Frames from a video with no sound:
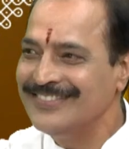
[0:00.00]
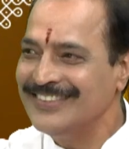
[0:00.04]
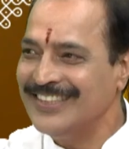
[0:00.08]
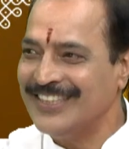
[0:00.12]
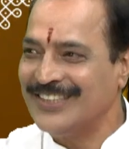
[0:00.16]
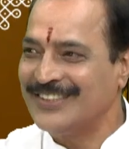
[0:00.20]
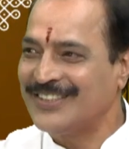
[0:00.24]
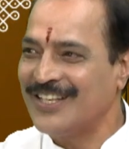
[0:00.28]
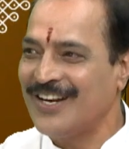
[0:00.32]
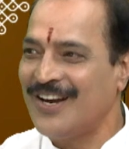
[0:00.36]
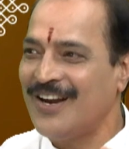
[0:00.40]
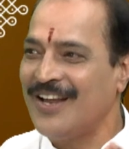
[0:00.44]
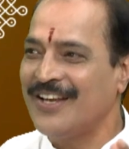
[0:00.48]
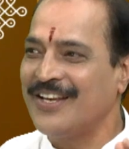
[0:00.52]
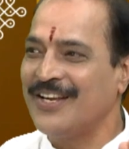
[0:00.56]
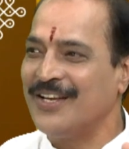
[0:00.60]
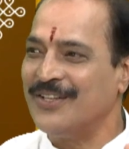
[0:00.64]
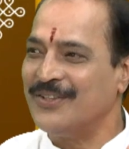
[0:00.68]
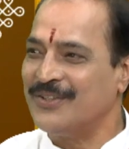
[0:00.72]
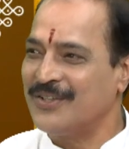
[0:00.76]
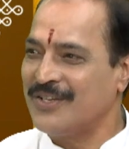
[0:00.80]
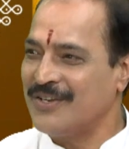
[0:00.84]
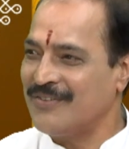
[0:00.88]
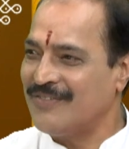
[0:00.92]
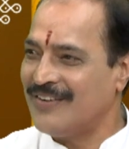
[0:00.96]
ఇతరులకి
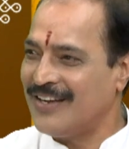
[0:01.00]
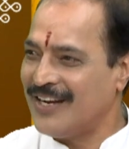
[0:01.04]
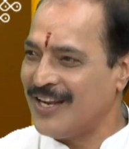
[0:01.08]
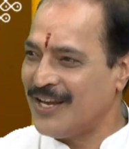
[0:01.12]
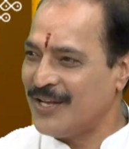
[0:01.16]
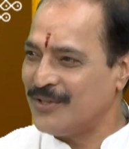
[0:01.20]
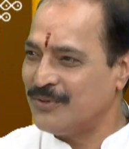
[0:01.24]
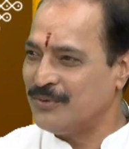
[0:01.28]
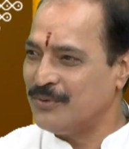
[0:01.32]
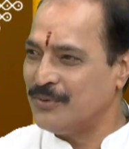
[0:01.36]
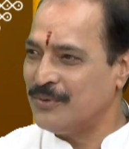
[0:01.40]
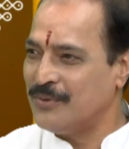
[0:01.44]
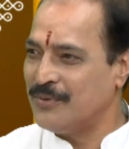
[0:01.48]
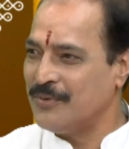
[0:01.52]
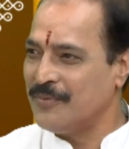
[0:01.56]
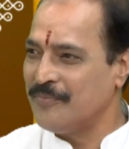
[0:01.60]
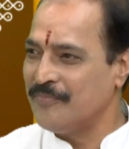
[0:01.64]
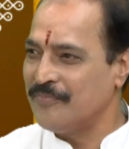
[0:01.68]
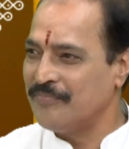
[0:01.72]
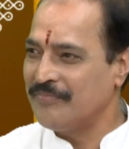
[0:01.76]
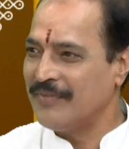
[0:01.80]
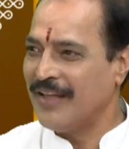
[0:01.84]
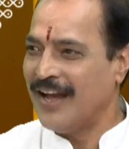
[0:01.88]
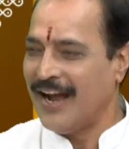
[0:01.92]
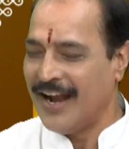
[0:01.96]
ఎందుకు ఇవ్వలేదు
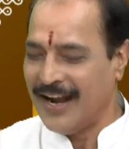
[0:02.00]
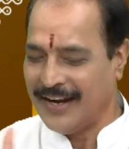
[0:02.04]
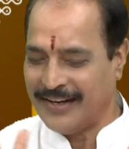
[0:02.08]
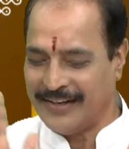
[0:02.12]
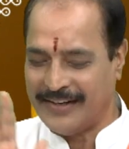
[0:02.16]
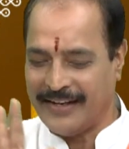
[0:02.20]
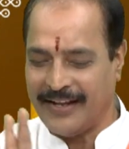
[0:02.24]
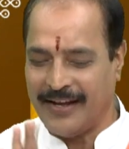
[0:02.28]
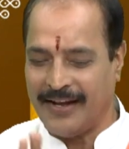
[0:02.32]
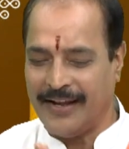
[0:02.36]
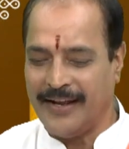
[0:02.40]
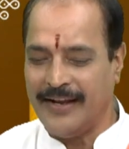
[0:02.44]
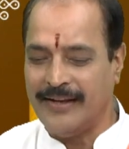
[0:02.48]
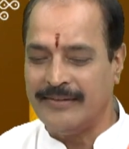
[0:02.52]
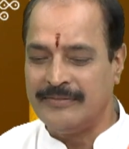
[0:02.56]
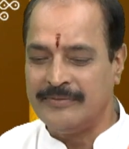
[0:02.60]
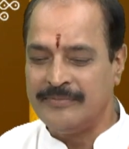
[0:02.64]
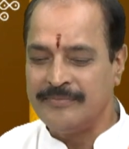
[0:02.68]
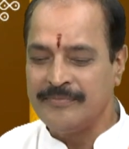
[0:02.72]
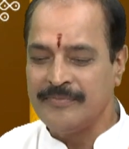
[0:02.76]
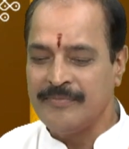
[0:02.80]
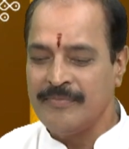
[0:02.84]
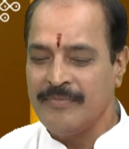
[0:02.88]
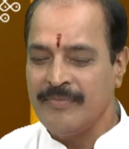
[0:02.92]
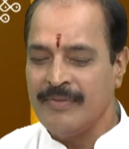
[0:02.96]
అంటే
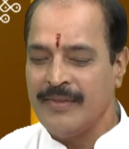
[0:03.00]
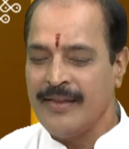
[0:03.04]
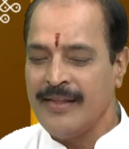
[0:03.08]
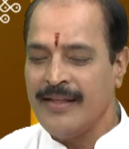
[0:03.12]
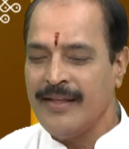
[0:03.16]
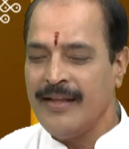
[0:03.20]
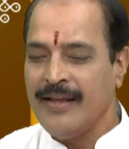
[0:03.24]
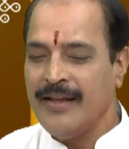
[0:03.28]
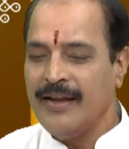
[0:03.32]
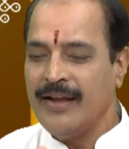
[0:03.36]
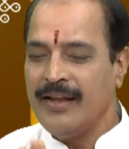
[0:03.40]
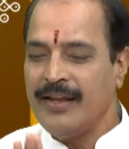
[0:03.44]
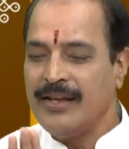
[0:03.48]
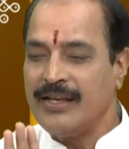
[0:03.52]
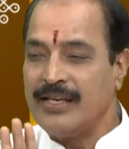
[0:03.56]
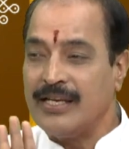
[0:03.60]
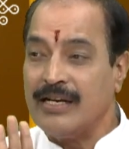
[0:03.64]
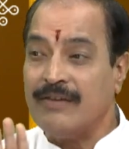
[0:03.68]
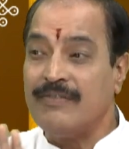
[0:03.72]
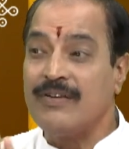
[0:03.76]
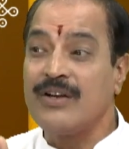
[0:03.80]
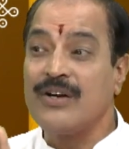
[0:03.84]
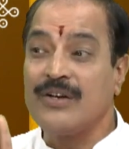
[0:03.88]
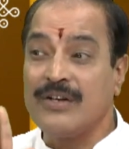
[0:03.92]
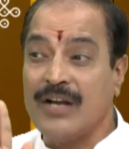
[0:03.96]

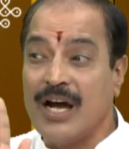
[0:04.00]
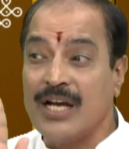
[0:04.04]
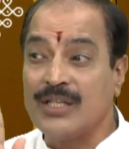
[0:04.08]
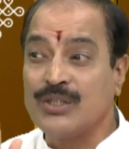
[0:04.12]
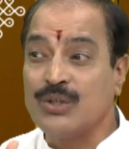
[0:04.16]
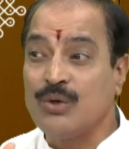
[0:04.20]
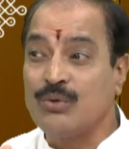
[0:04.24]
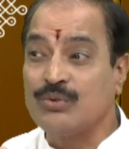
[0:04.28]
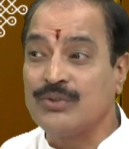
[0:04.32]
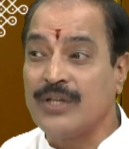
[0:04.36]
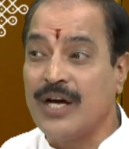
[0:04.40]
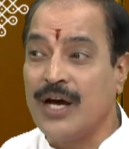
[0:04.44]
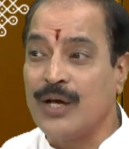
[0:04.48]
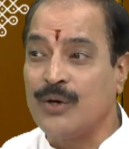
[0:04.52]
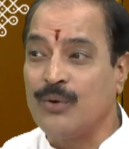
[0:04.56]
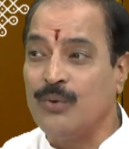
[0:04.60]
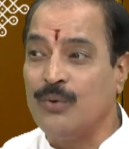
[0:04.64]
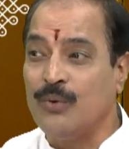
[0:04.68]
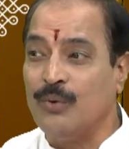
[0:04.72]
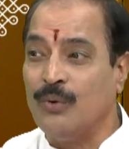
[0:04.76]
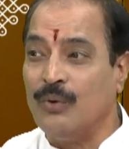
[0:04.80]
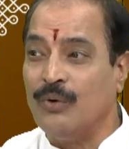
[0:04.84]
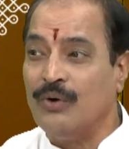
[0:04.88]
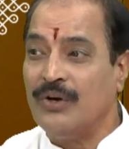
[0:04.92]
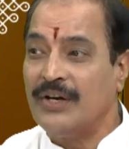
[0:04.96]
ఎవరు రాజు అవుతారు
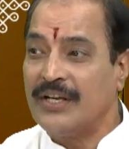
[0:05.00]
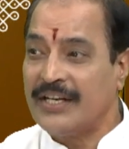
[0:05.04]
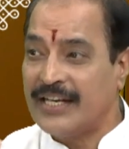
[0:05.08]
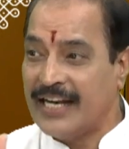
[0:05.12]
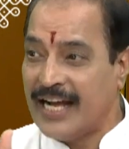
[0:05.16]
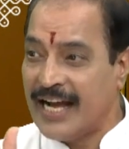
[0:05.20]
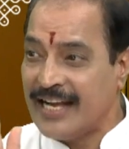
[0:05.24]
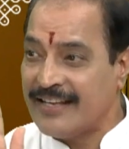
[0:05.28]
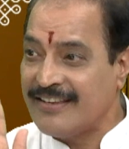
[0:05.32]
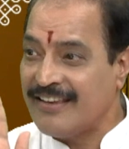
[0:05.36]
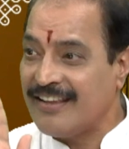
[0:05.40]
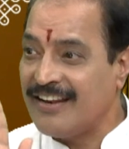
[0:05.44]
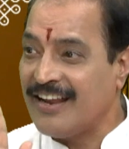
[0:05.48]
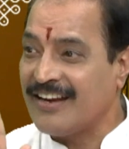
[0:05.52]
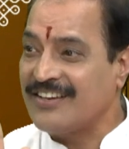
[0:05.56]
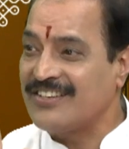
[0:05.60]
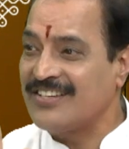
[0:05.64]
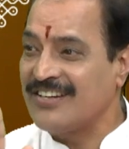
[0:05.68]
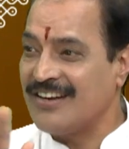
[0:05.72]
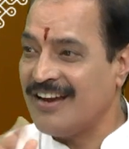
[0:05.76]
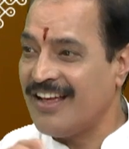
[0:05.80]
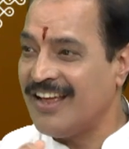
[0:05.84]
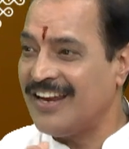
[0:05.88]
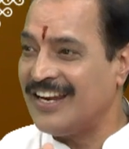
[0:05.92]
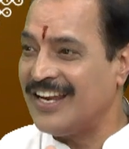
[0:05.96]
రాజ
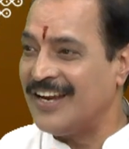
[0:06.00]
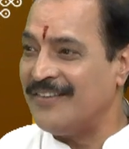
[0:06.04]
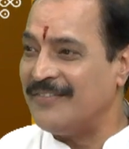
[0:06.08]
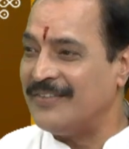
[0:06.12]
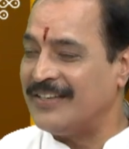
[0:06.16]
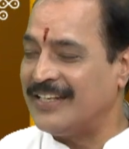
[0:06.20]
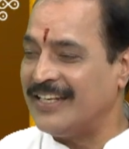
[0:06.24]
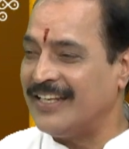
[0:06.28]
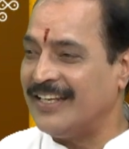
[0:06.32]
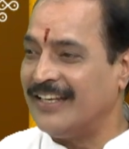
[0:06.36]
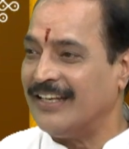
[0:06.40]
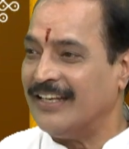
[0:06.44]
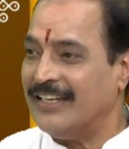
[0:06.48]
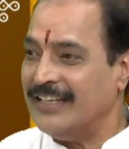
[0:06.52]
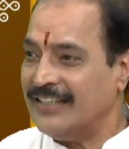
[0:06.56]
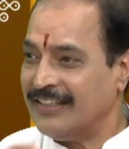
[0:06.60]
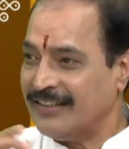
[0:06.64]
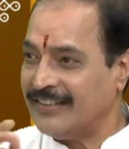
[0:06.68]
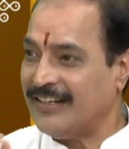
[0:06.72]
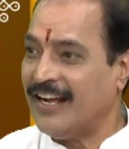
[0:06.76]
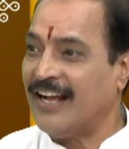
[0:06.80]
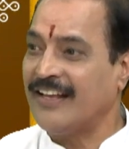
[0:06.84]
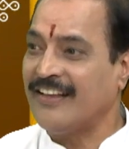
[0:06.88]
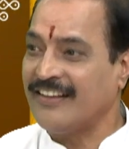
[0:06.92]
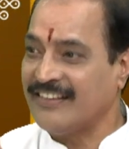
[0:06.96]
లక్షణాలేమిటి
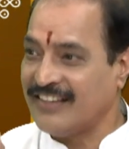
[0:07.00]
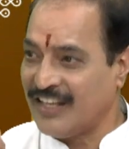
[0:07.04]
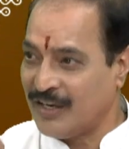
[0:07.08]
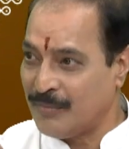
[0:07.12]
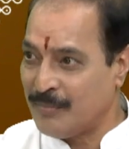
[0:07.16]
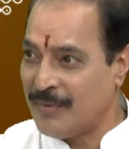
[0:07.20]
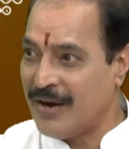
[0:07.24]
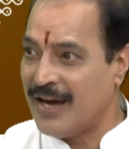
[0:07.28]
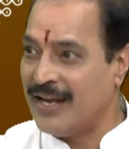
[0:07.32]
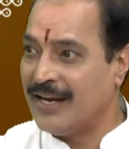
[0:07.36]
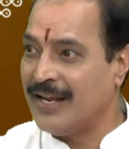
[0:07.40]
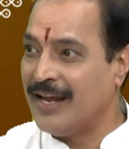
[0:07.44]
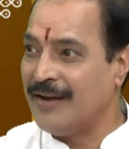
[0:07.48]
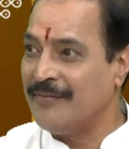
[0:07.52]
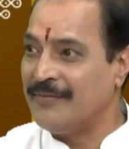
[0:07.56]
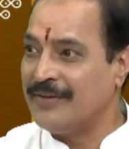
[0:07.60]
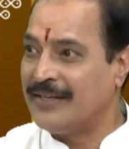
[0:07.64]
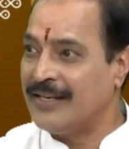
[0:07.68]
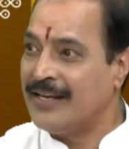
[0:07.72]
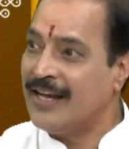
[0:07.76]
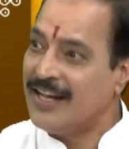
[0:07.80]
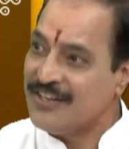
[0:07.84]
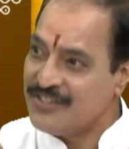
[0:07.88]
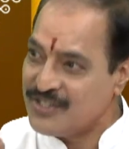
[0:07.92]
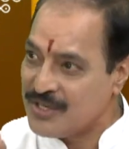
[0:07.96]

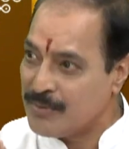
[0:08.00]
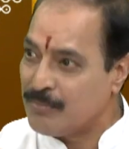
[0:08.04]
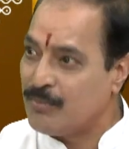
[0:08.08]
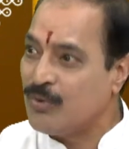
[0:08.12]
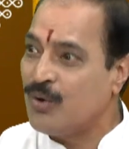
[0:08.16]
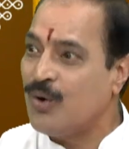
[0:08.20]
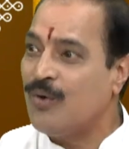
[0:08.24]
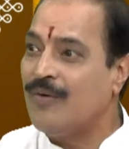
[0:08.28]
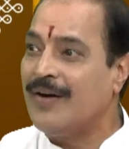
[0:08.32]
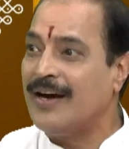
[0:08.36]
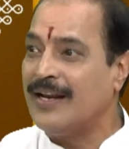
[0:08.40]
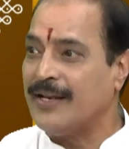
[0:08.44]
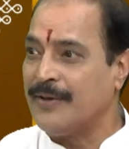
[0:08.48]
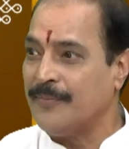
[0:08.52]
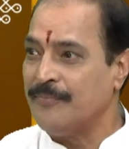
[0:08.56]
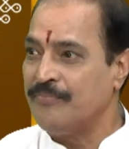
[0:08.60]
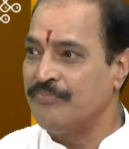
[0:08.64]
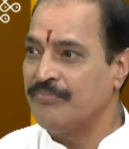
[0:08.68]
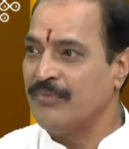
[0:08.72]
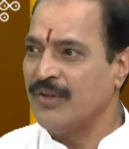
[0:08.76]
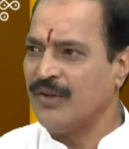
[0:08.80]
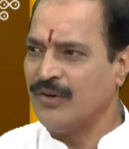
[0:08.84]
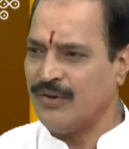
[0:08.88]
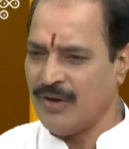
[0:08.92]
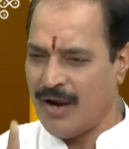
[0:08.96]
ఏమిటి అని చెప్పుకోవాలి
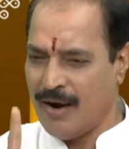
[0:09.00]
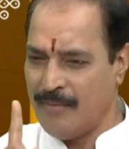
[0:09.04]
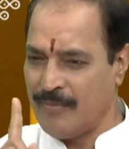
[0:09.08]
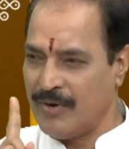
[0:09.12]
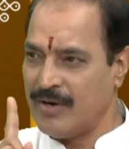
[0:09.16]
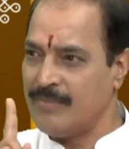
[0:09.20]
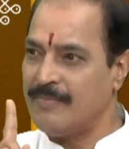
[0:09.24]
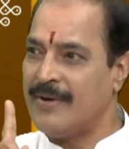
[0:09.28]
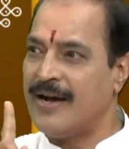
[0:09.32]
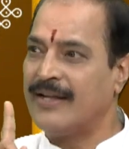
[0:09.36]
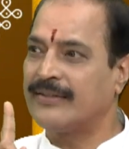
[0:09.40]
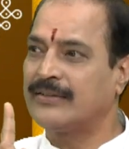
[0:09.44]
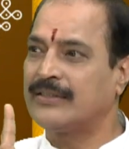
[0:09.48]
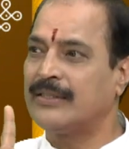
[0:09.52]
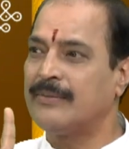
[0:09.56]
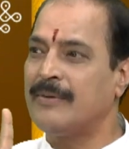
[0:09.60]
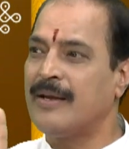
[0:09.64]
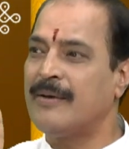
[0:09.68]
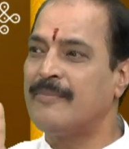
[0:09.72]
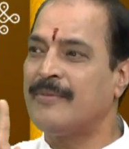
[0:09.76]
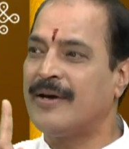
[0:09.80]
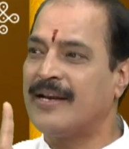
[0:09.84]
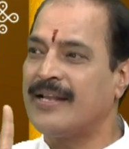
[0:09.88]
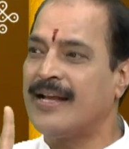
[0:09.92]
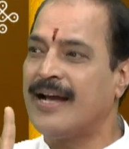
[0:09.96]
రాముడు మాత్రమే
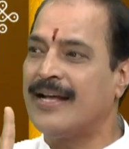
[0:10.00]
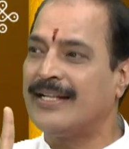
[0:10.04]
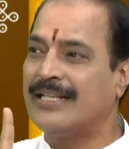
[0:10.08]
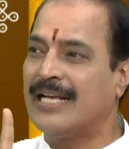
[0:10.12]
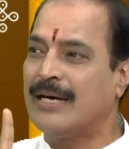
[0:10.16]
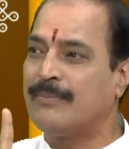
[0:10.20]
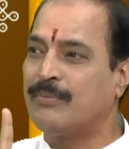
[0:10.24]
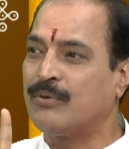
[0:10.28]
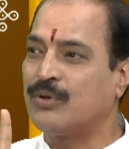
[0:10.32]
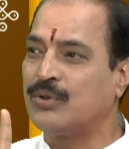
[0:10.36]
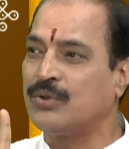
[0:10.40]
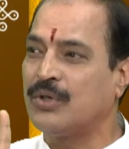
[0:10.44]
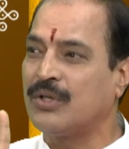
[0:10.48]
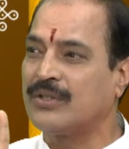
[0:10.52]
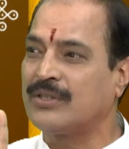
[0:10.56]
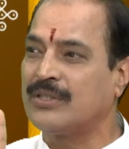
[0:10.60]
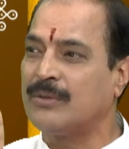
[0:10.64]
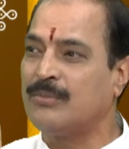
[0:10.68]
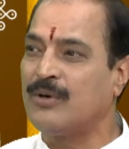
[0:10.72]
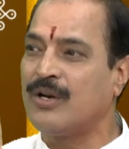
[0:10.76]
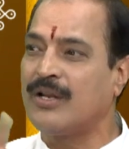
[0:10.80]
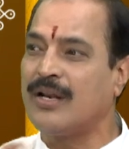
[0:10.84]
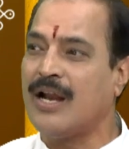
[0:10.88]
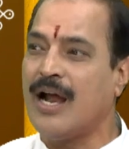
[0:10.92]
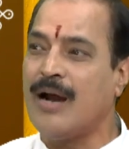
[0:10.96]
మర్యాద
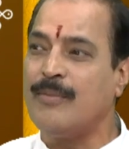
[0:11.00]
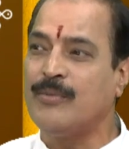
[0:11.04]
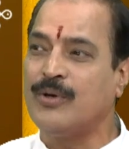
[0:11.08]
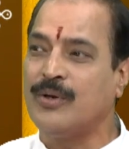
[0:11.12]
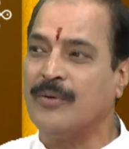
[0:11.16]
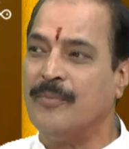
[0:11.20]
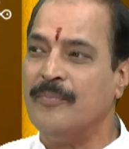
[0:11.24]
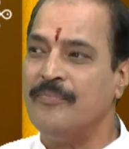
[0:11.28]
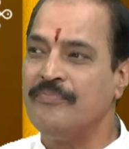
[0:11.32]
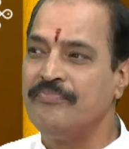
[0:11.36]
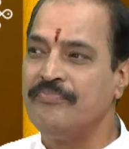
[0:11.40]
పురుషోత్తముడు రాముడు